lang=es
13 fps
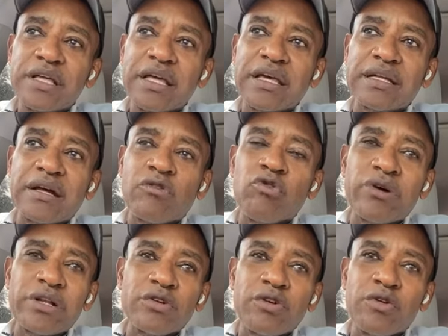Y
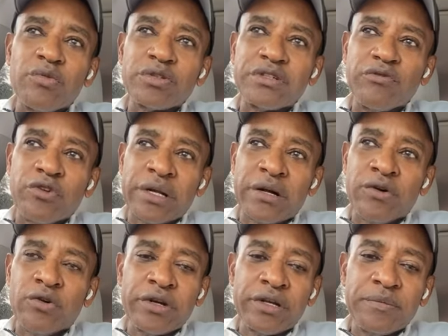recuerdo como si fuera
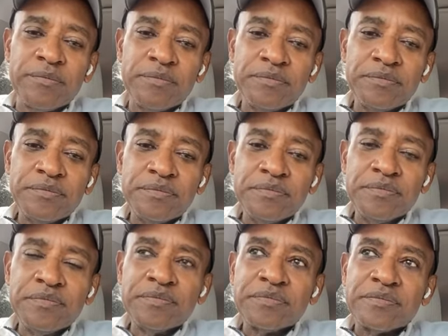hoy
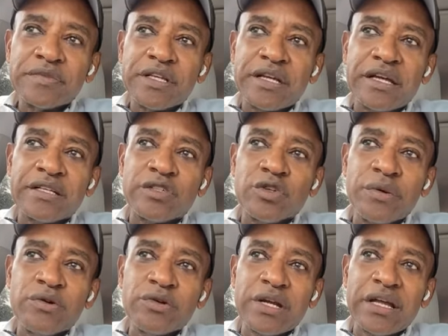que
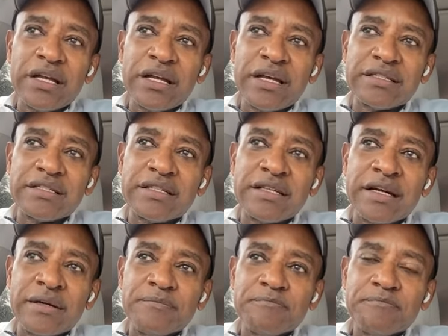estuve en una
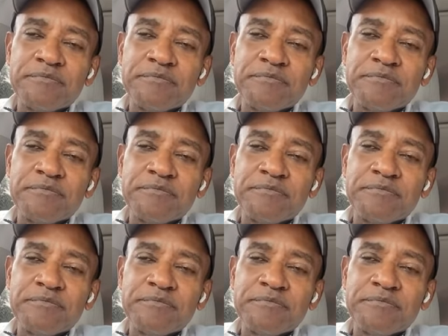iglesia